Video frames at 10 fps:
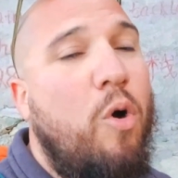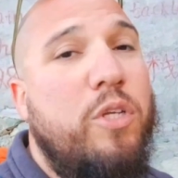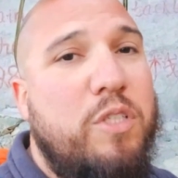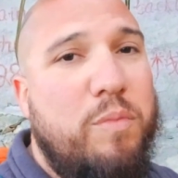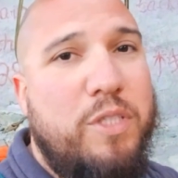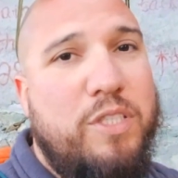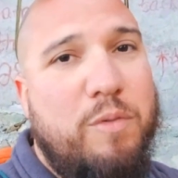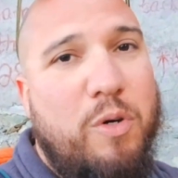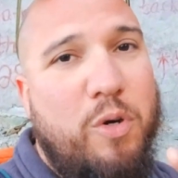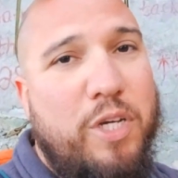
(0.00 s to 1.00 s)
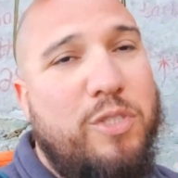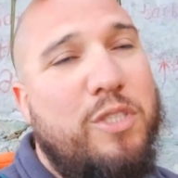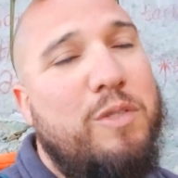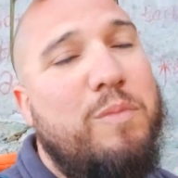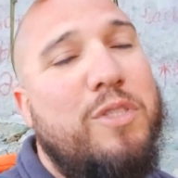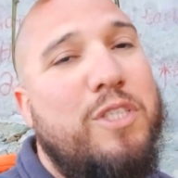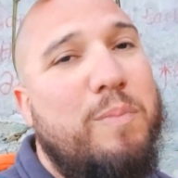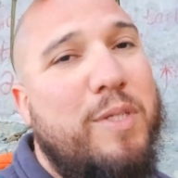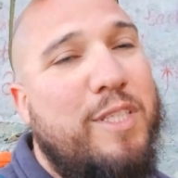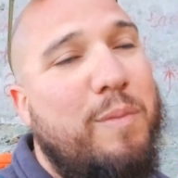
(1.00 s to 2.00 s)
otimista, uma corrente otimista de
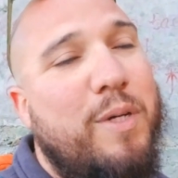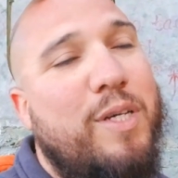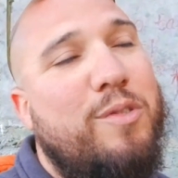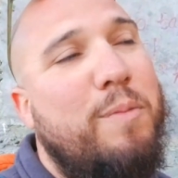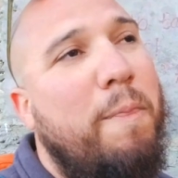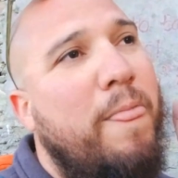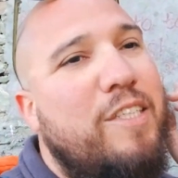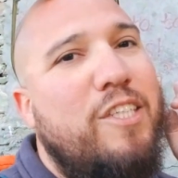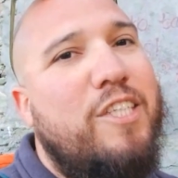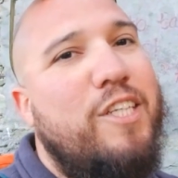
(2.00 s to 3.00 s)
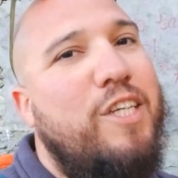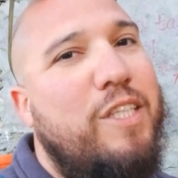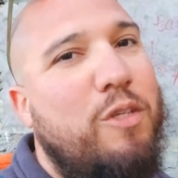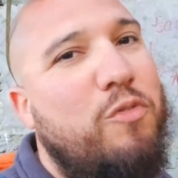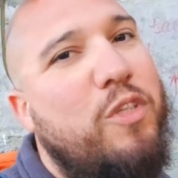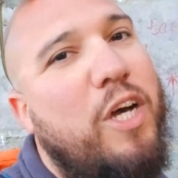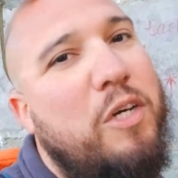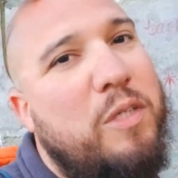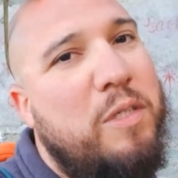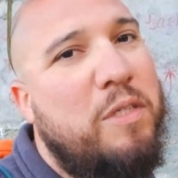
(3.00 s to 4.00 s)
pensamento que diz que a gente já está no final.